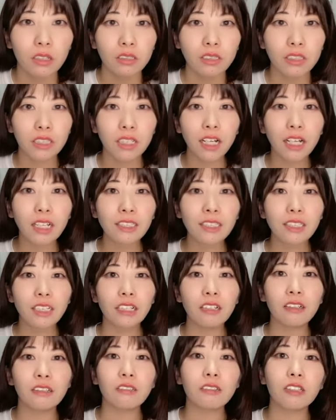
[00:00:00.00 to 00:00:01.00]
時間差
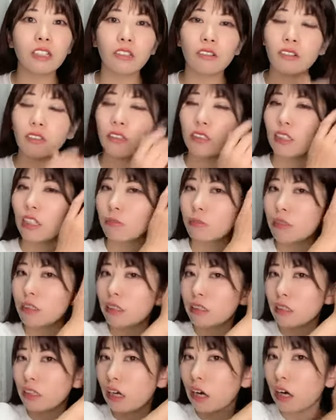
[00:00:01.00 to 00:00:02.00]
で腕の痛み出
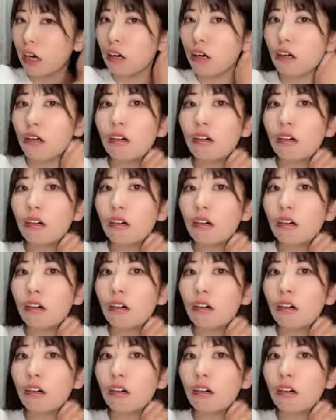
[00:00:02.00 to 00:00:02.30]
た